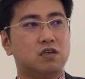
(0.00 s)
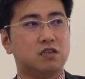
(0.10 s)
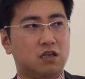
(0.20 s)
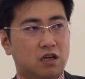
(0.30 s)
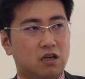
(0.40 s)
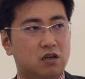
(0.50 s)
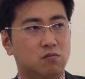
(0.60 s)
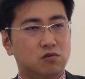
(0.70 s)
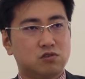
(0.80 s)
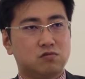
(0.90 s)
家
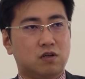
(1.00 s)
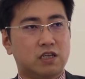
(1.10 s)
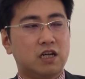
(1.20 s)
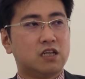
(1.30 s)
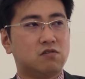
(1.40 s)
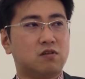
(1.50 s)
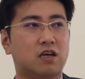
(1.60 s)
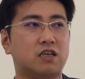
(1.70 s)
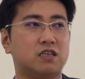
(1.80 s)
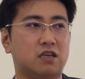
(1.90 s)
もしくは屋根の
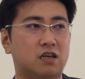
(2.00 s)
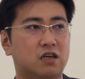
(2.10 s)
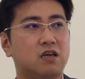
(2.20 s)
ない家